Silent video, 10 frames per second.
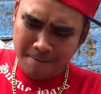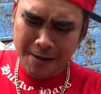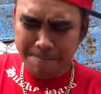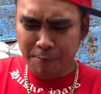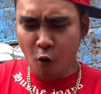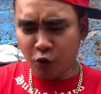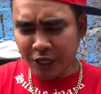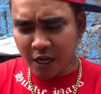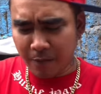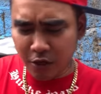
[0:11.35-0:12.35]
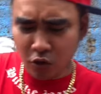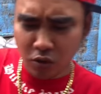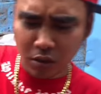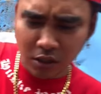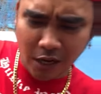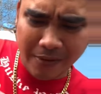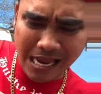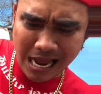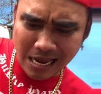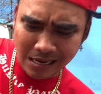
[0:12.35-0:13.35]
Ay, pucha naman oh.
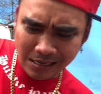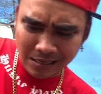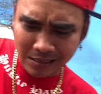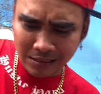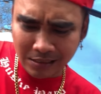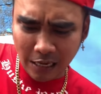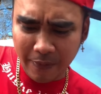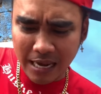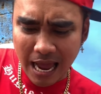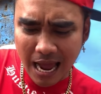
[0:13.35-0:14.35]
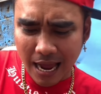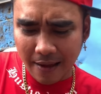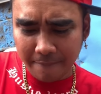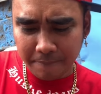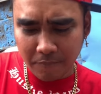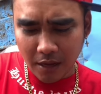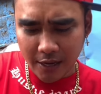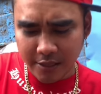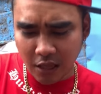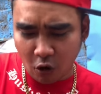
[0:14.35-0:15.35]
Kabila. Kabila.
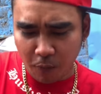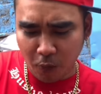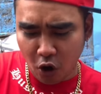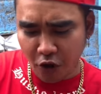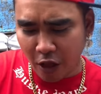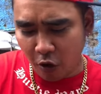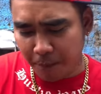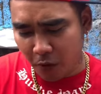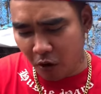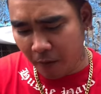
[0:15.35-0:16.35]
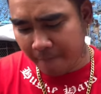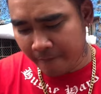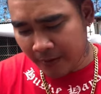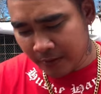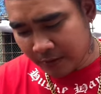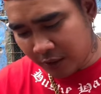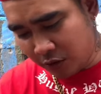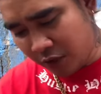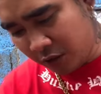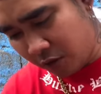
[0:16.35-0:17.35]
Ay, naku po, naku po.
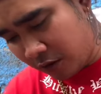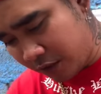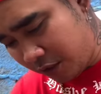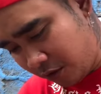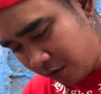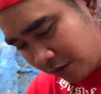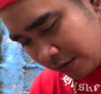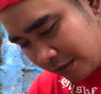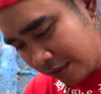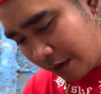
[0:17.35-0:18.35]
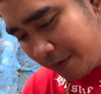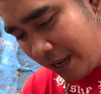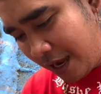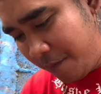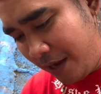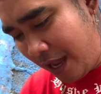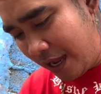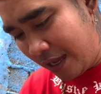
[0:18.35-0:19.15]
Dito, dito, dito. Kabila, kabila.